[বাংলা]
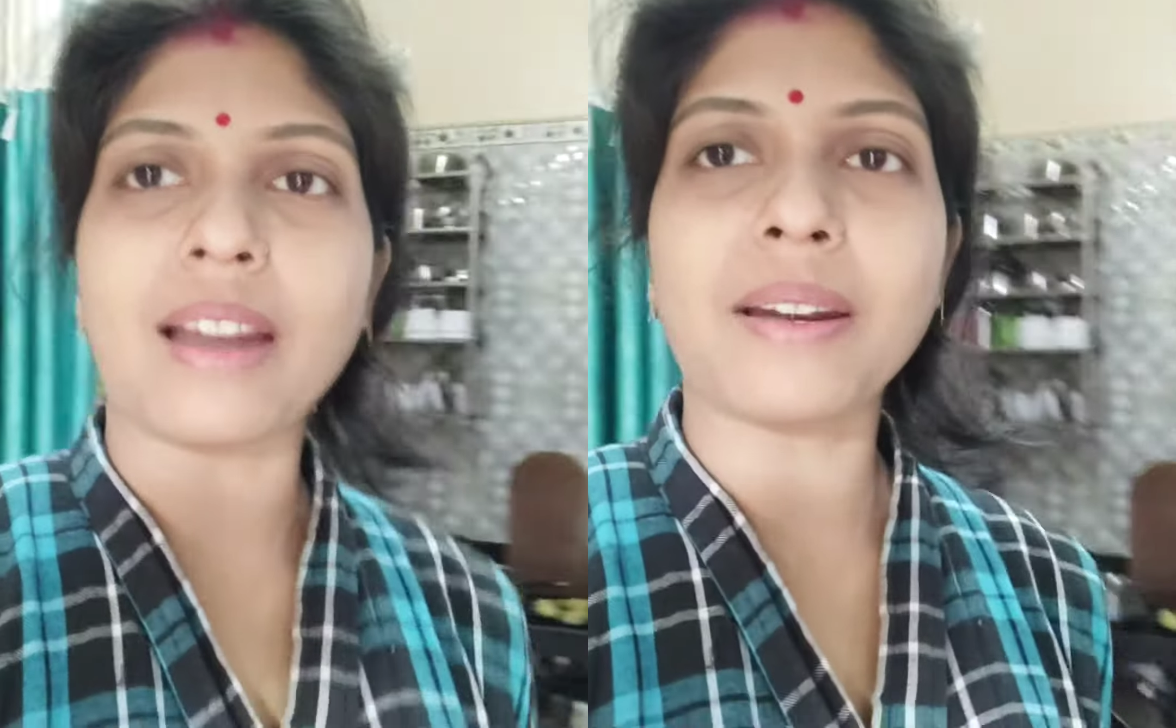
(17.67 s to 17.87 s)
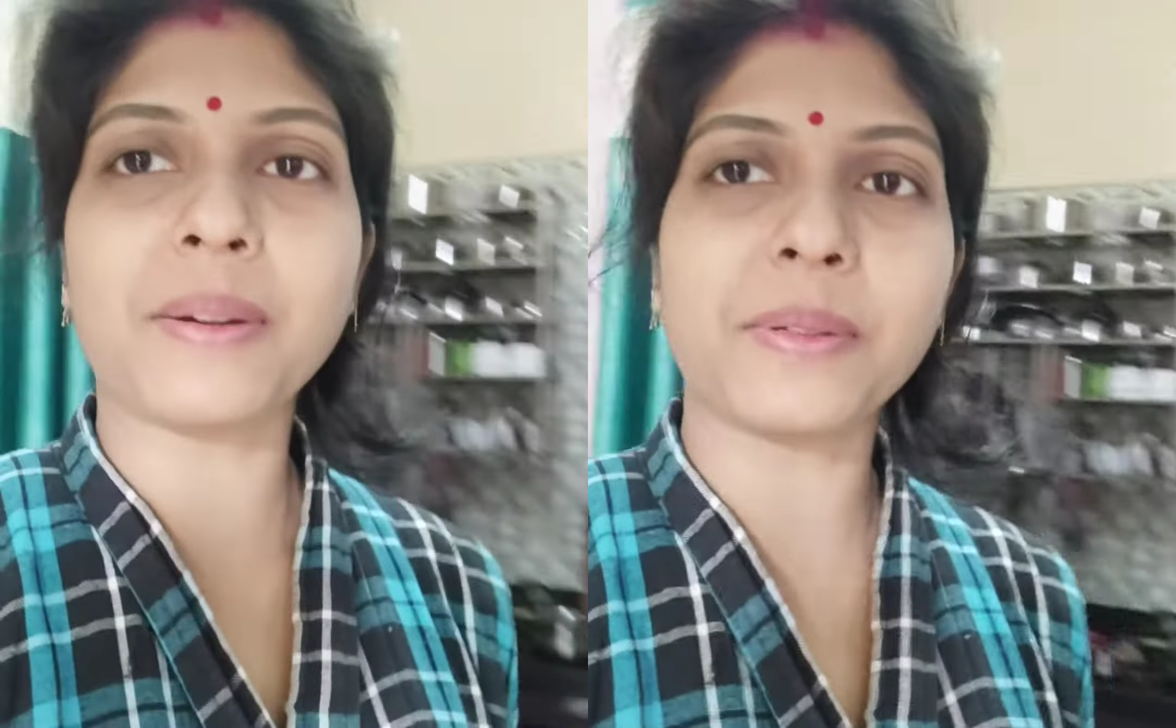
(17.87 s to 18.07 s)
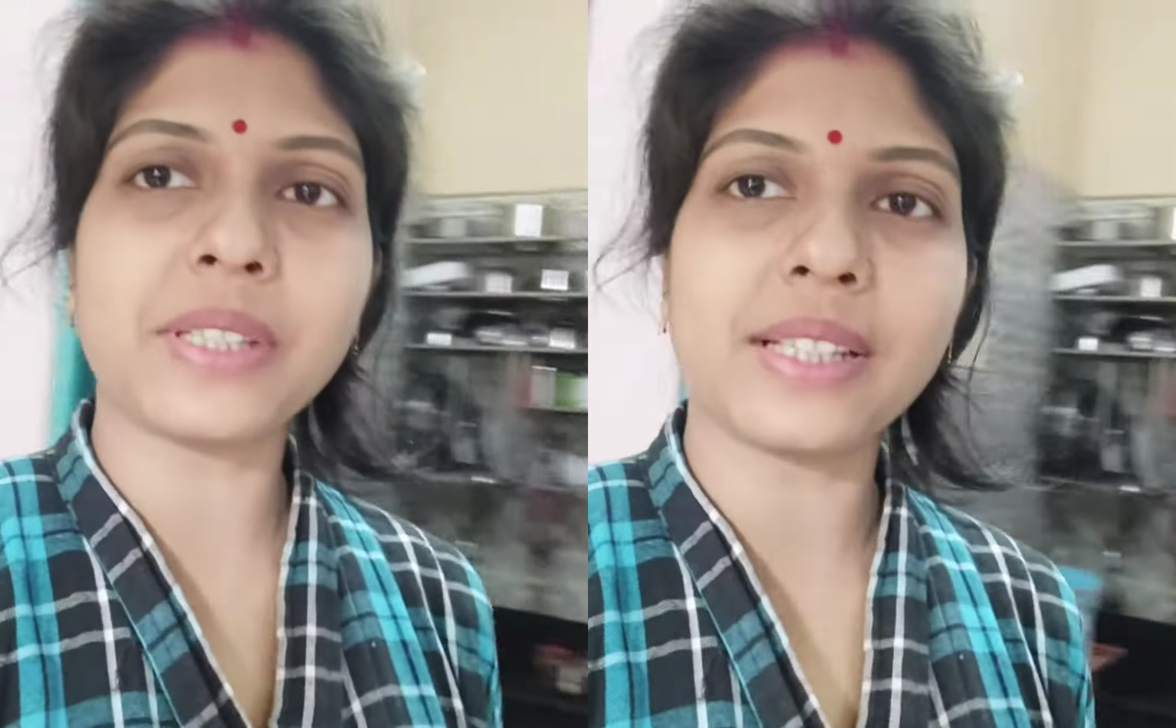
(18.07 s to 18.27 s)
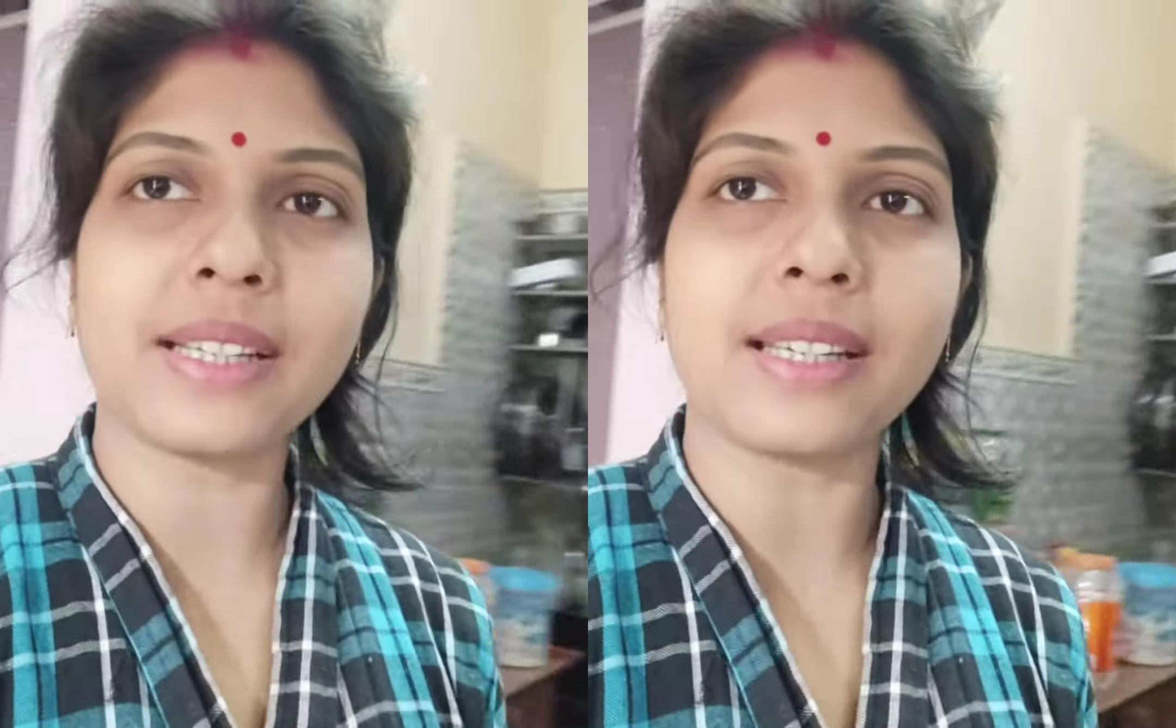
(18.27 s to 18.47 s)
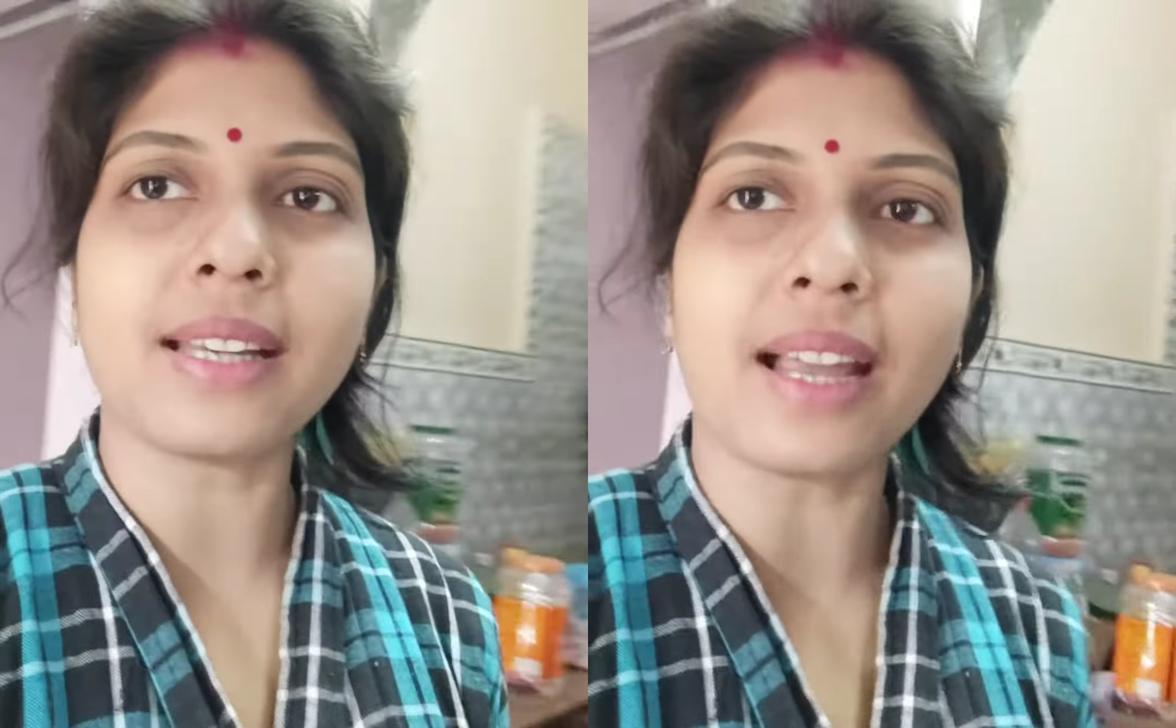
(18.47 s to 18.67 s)
রান্না করছি
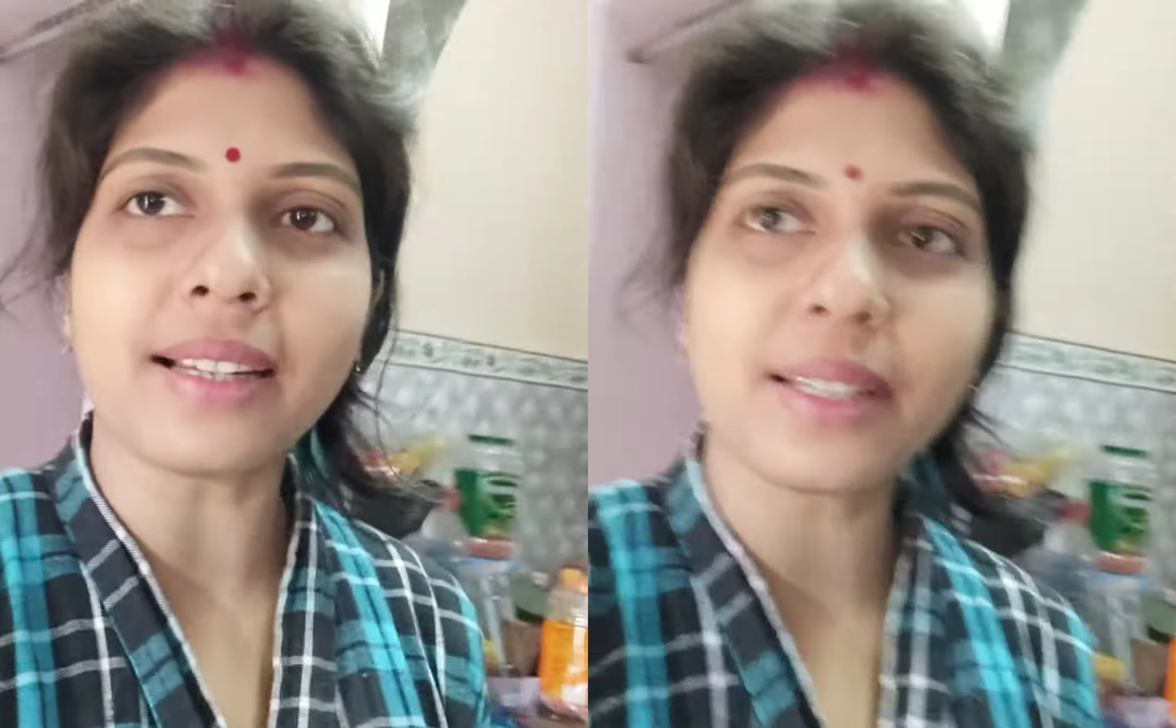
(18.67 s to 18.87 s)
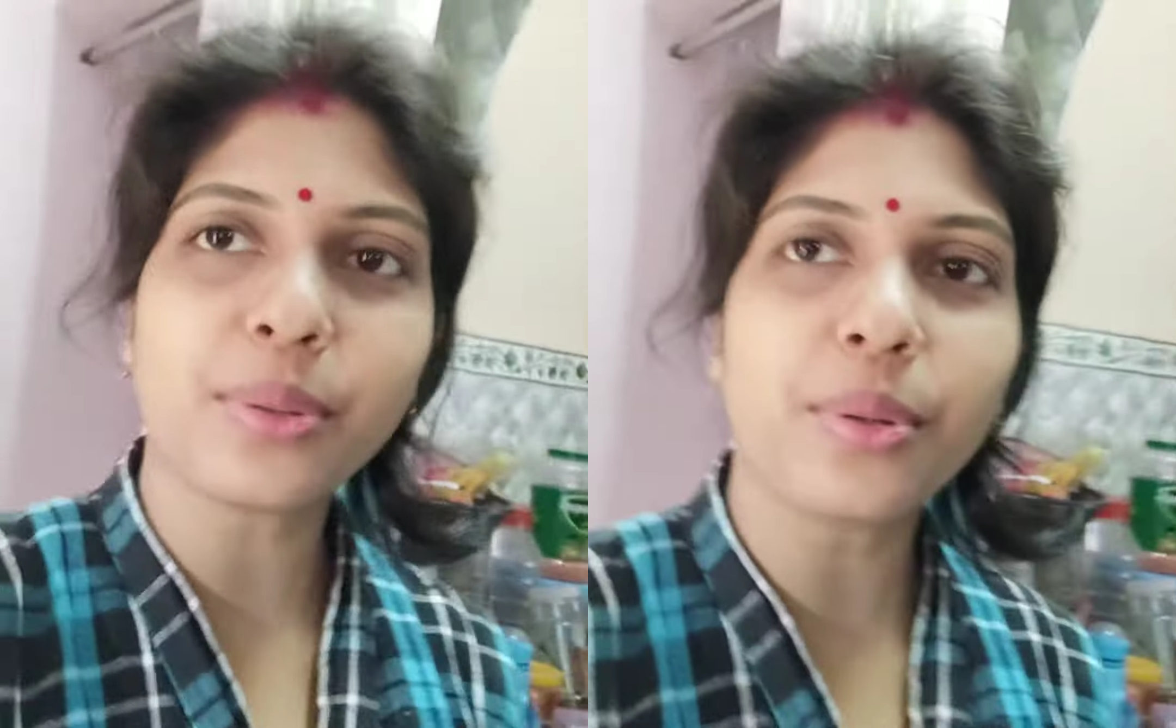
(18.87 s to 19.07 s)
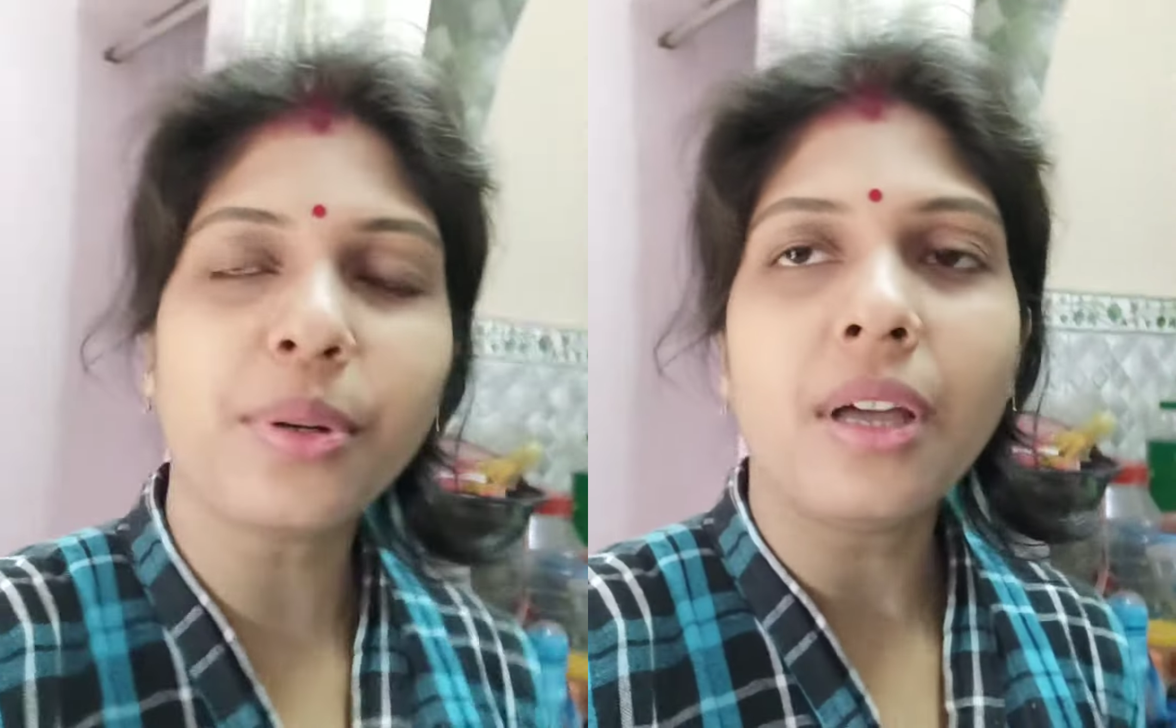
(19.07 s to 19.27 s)
কি কালকে তো